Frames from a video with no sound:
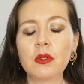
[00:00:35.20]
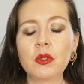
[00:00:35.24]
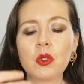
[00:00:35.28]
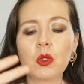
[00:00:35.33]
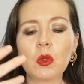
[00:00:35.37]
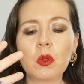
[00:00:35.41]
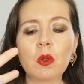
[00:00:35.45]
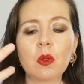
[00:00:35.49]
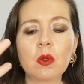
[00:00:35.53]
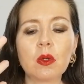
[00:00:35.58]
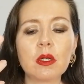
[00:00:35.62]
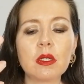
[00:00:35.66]

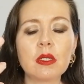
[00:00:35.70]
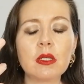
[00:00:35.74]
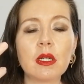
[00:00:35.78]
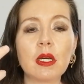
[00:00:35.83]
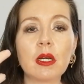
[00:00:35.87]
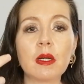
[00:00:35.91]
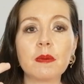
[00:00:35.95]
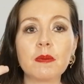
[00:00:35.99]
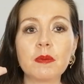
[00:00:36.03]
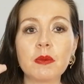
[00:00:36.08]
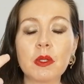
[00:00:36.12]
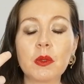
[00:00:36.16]
yo veo que
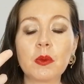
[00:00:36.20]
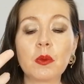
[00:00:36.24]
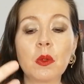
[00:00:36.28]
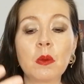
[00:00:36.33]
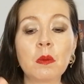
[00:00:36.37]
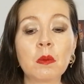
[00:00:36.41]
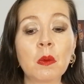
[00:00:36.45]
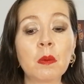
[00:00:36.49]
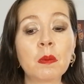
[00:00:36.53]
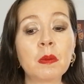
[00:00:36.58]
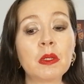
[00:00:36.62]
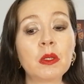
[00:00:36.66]
ya llegó
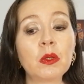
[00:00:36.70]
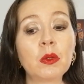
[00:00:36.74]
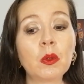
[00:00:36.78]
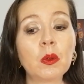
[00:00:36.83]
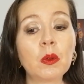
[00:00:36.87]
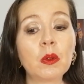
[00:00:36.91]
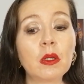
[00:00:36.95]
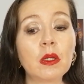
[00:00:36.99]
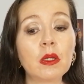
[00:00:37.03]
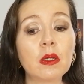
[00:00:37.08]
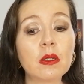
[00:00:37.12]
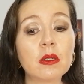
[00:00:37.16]
el
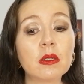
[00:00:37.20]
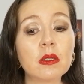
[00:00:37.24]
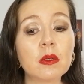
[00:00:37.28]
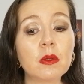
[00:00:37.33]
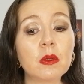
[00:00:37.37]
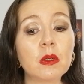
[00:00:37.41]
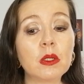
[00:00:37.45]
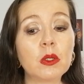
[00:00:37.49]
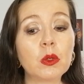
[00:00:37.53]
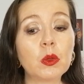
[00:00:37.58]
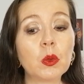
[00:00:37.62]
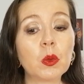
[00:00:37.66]
momento de
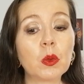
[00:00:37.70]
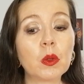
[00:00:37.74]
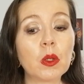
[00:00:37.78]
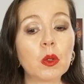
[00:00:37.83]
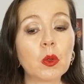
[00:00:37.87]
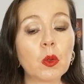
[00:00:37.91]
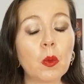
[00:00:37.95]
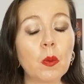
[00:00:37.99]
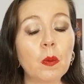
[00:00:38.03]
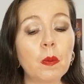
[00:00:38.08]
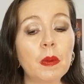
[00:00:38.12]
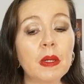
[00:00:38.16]
recibir tu
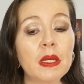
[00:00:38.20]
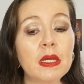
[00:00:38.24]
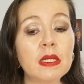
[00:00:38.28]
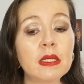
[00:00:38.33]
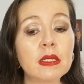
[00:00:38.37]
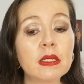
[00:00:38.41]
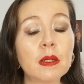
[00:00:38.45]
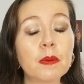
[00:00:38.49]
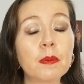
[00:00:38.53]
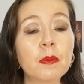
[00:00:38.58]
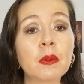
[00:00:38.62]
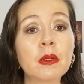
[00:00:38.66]

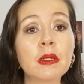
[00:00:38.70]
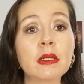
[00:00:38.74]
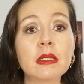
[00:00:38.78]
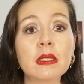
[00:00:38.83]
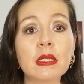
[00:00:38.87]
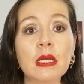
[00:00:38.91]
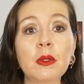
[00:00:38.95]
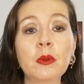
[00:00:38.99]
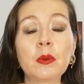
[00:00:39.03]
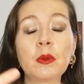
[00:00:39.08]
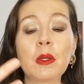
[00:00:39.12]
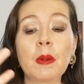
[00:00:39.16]
recompensa.
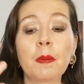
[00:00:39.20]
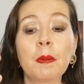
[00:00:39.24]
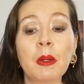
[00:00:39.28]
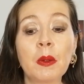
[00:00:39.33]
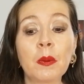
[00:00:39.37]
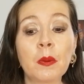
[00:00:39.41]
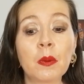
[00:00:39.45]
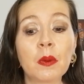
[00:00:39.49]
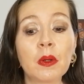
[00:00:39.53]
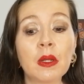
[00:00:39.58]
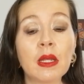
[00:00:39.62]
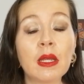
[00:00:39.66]
Puede ser una
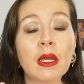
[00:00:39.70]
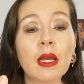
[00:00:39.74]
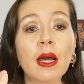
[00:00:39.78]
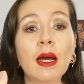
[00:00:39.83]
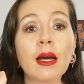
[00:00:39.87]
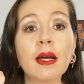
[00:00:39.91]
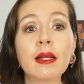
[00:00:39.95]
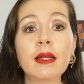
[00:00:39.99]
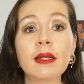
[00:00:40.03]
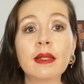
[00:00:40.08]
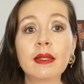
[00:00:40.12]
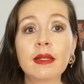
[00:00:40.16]

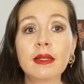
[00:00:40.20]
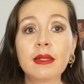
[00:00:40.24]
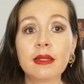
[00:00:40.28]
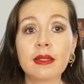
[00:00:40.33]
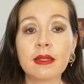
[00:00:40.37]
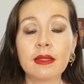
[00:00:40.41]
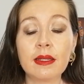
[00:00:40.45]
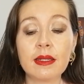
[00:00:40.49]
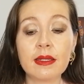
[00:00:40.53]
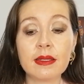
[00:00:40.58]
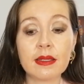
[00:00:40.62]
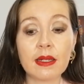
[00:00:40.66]
mejoría
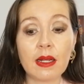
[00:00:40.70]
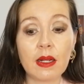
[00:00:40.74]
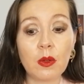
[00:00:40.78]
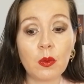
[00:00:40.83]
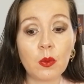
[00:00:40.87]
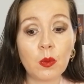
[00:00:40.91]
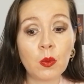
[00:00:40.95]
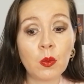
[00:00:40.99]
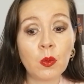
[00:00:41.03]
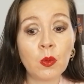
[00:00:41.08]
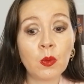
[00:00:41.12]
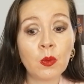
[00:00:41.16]
de
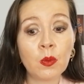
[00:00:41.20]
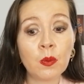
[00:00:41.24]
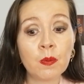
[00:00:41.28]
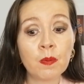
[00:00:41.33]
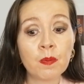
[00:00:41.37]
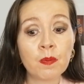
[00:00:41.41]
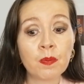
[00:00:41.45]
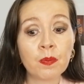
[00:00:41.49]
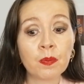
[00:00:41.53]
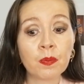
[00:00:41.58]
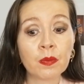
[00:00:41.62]
salud.